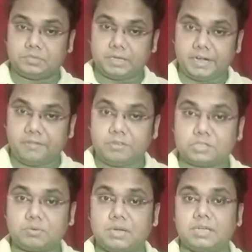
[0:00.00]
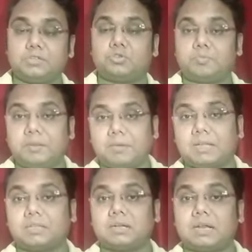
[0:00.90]
इंडिविजुअल है जो अपनी
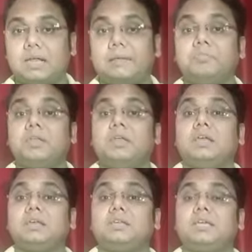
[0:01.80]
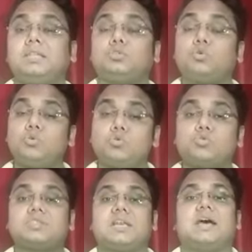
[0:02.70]
बात रख रहा है ये दोनों
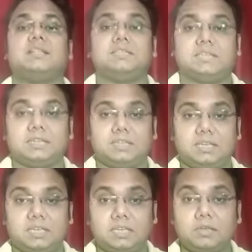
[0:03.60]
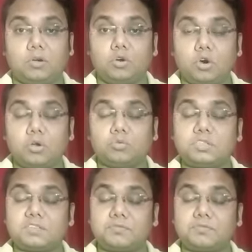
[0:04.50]
को सलाह दी जाती है कि और उस